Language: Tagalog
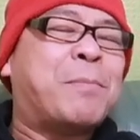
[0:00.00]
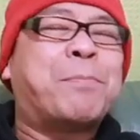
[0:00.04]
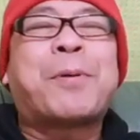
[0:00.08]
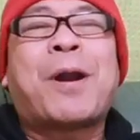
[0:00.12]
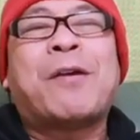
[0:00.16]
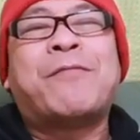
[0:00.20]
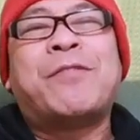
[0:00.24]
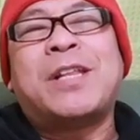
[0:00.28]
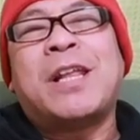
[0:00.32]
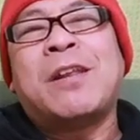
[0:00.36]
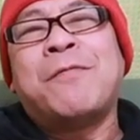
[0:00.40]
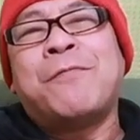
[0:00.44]
ng
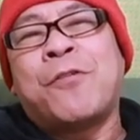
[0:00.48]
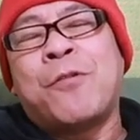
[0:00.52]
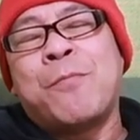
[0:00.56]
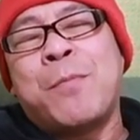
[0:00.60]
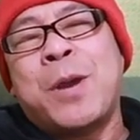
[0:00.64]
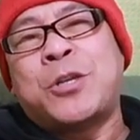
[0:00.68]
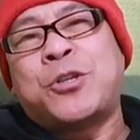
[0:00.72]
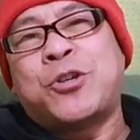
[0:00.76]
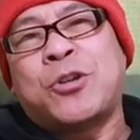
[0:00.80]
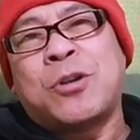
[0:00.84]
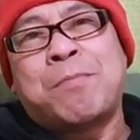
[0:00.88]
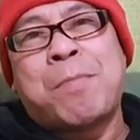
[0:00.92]
private
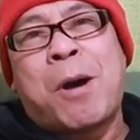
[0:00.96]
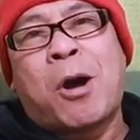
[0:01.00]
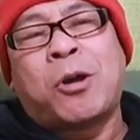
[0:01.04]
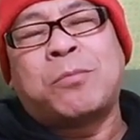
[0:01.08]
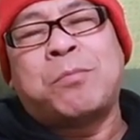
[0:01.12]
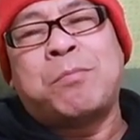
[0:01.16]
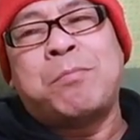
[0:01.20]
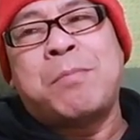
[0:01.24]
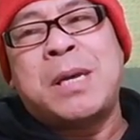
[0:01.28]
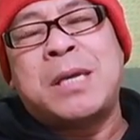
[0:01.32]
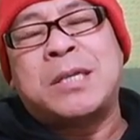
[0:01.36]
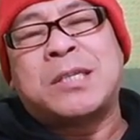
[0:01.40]
information
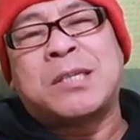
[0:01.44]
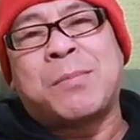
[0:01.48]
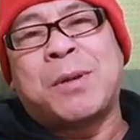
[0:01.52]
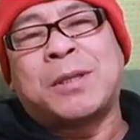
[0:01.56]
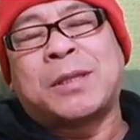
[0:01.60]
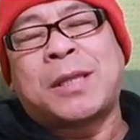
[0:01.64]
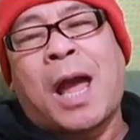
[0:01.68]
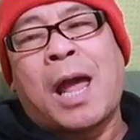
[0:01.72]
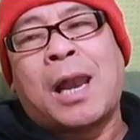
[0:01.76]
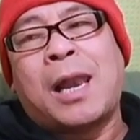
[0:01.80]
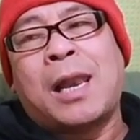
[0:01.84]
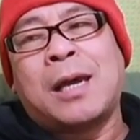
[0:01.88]
about me
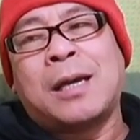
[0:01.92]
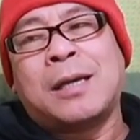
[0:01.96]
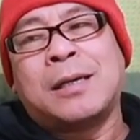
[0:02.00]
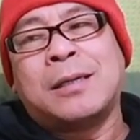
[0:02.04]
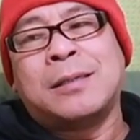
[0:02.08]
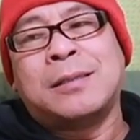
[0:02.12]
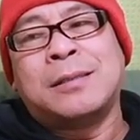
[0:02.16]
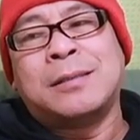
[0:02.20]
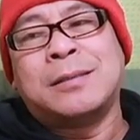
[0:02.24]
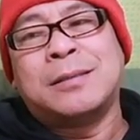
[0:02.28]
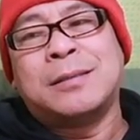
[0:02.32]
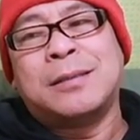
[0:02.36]

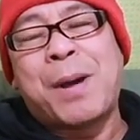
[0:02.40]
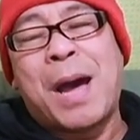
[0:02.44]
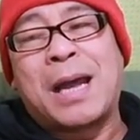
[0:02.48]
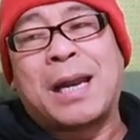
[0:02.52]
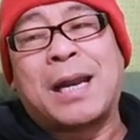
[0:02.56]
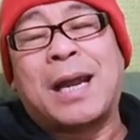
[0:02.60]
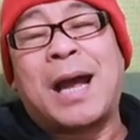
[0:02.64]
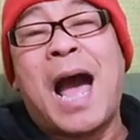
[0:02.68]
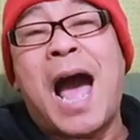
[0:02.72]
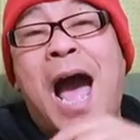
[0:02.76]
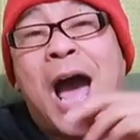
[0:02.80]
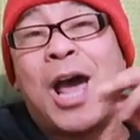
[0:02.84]
samantalang
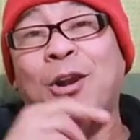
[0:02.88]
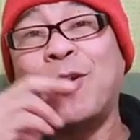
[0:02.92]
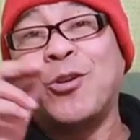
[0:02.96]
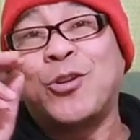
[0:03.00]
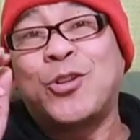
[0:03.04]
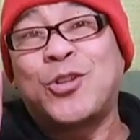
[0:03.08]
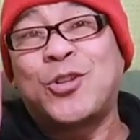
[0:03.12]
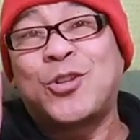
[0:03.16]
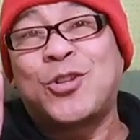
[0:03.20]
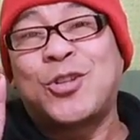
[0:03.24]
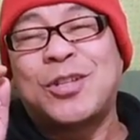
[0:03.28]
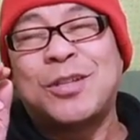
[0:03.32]
parang
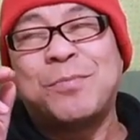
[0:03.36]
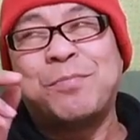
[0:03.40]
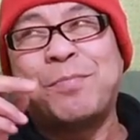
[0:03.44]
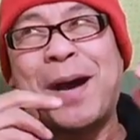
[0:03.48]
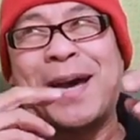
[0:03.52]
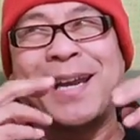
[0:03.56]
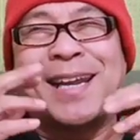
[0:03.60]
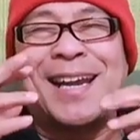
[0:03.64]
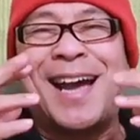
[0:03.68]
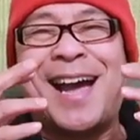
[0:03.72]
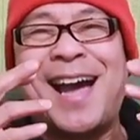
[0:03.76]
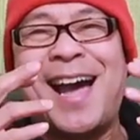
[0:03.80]
halos,
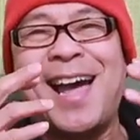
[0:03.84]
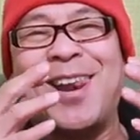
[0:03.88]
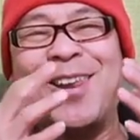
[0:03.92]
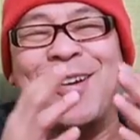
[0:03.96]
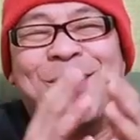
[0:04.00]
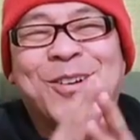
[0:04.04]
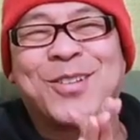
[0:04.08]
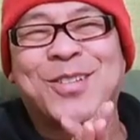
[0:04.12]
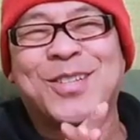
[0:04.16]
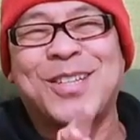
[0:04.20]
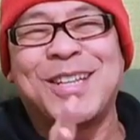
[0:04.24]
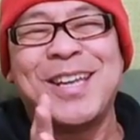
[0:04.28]
parang
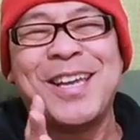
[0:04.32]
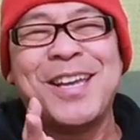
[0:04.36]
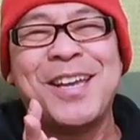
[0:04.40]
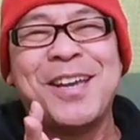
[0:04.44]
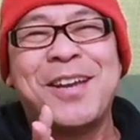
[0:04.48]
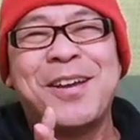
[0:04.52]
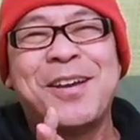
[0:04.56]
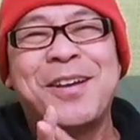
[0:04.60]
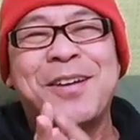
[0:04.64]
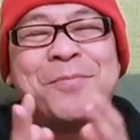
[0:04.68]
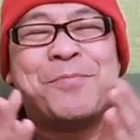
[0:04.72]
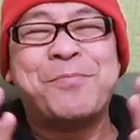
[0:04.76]
halos,
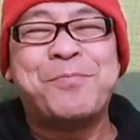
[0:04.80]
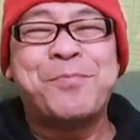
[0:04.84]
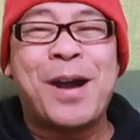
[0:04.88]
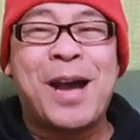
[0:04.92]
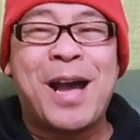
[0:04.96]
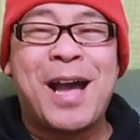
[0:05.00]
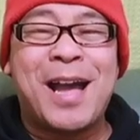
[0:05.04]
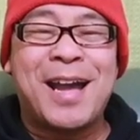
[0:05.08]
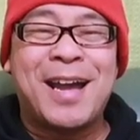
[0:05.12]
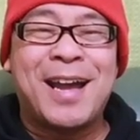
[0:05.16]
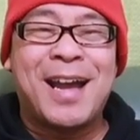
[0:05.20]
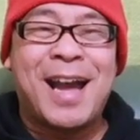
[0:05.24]

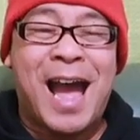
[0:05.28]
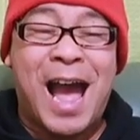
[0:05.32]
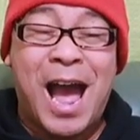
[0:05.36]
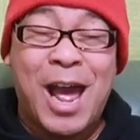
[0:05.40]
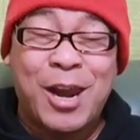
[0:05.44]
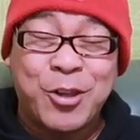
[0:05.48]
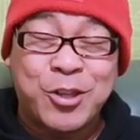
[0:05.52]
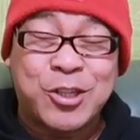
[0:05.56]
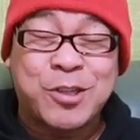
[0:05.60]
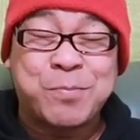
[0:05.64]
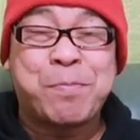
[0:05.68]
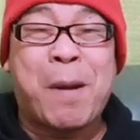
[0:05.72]

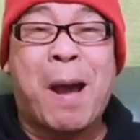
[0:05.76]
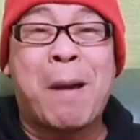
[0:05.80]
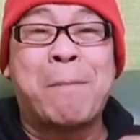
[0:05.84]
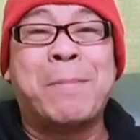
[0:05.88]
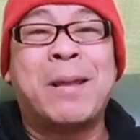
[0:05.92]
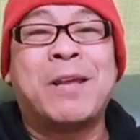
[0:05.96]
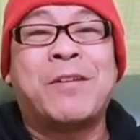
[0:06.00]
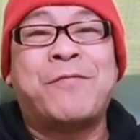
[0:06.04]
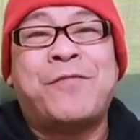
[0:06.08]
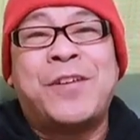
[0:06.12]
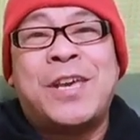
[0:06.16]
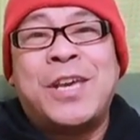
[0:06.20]
halos
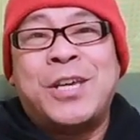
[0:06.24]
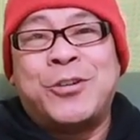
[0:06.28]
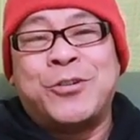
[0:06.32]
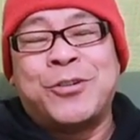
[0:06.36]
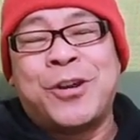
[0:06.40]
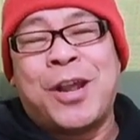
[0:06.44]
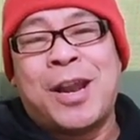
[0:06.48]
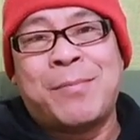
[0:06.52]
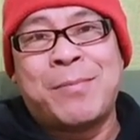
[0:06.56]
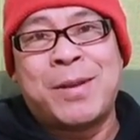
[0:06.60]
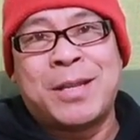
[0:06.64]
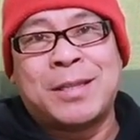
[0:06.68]
public
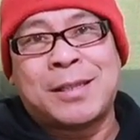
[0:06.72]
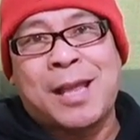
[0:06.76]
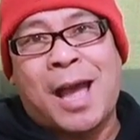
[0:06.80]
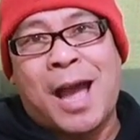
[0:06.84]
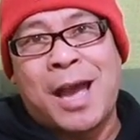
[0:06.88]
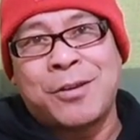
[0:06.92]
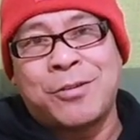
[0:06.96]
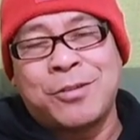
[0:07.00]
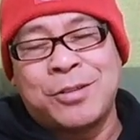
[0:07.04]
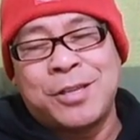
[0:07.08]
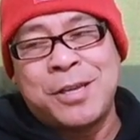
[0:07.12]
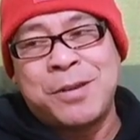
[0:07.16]
figure na naman
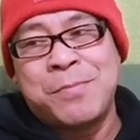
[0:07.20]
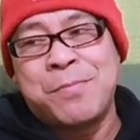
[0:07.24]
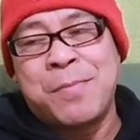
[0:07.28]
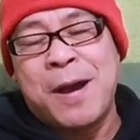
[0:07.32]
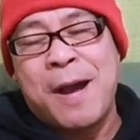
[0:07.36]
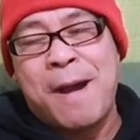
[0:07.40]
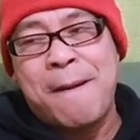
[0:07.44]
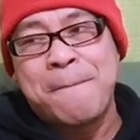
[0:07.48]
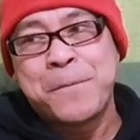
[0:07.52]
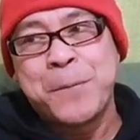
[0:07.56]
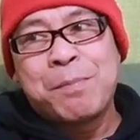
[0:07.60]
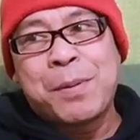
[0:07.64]
tayo, di
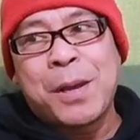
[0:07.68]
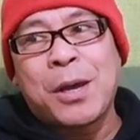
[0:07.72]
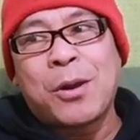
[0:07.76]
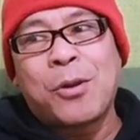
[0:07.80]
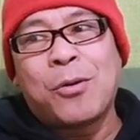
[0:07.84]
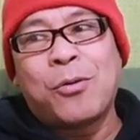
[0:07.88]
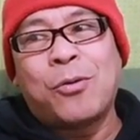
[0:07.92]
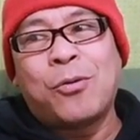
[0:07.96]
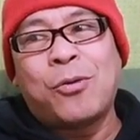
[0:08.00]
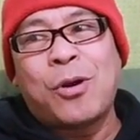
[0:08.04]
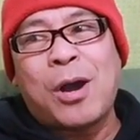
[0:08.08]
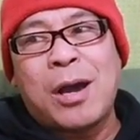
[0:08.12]
ba?
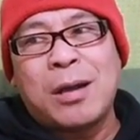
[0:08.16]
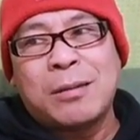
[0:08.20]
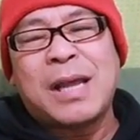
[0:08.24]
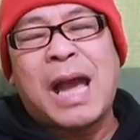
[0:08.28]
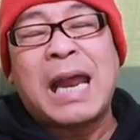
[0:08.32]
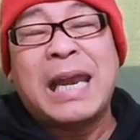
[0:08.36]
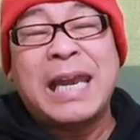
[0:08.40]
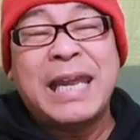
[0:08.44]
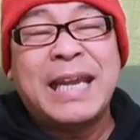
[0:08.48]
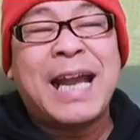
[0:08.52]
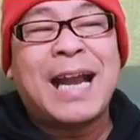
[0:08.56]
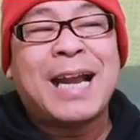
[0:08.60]
Pero
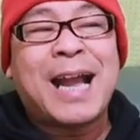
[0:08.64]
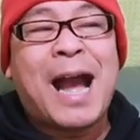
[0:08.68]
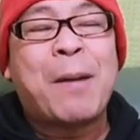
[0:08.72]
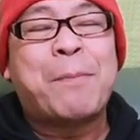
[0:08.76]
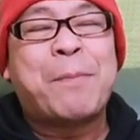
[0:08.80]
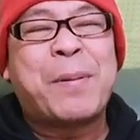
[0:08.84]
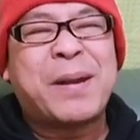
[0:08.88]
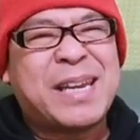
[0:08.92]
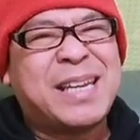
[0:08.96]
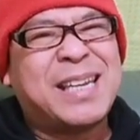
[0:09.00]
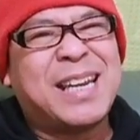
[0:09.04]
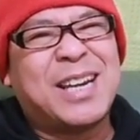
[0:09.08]

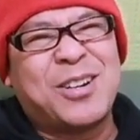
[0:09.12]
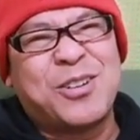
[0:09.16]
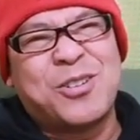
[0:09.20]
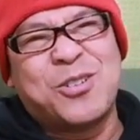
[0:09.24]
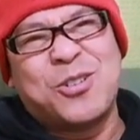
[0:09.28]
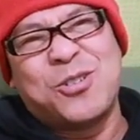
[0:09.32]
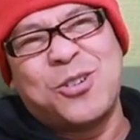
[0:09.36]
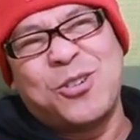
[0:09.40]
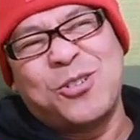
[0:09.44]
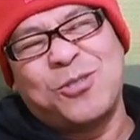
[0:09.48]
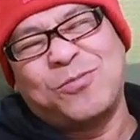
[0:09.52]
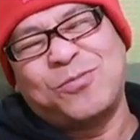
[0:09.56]
aligaga pa rin
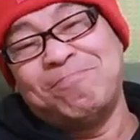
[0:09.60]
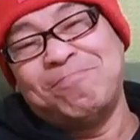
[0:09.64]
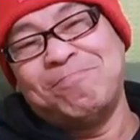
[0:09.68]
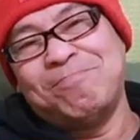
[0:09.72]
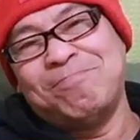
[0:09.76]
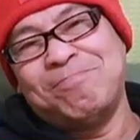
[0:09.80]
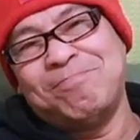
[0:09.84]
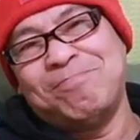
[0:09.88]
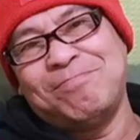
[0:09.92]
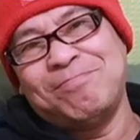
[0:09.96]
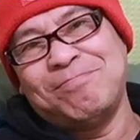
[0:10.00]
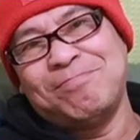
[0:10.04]
ako.
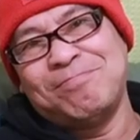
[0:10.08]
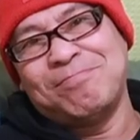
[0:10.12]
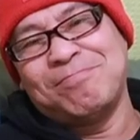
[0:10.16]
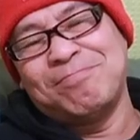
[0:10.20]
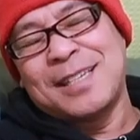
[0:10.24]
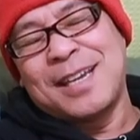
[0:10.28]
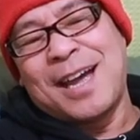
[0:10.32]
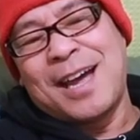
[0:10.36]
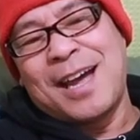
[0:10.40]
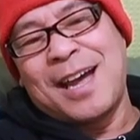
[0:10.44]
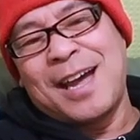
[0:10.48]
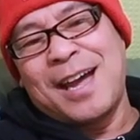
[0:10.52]
Mm-mm.
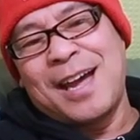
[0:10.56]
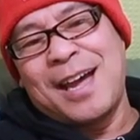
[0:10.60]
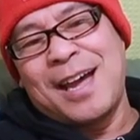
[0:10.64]
Na